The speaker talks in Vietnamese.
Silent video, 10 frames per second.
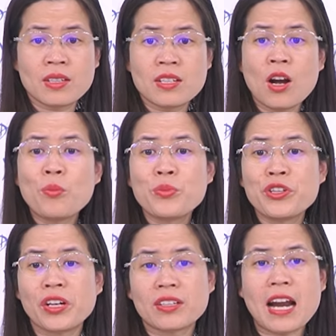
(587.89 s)
không
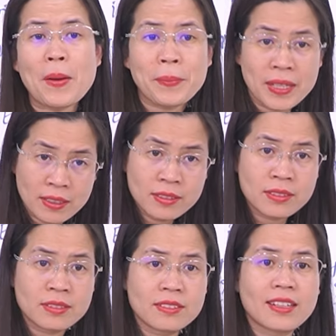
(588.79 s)
được đáp ứng
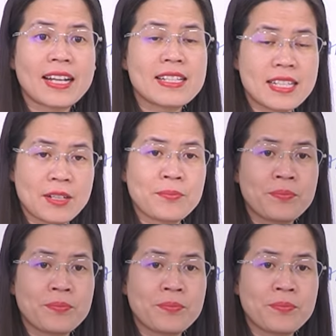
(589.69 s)
các anh chị